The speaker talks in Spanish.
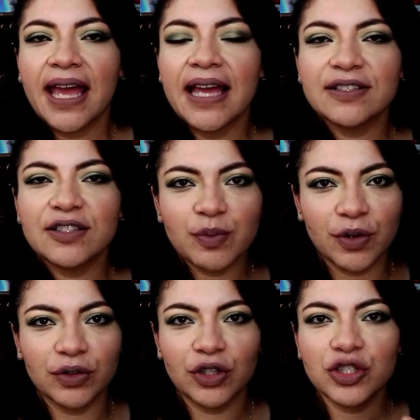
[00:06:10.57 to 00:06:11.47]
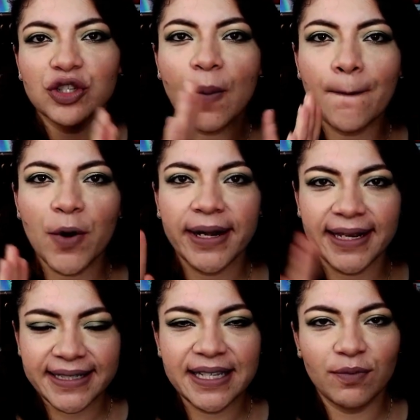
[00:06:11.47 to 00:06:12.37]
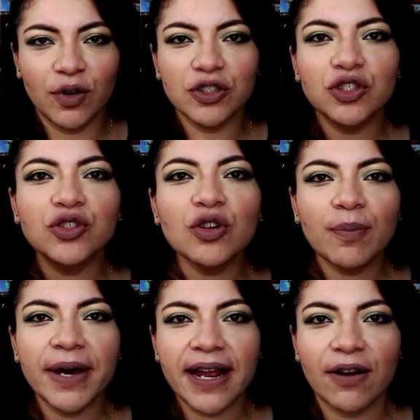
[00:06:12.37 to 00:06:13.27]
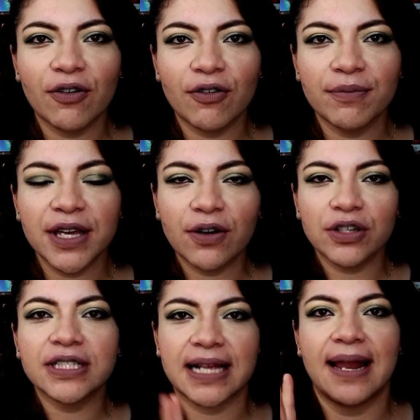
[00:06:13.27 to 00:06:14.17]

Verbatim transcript: estos productos son buenísimos, súper económicos.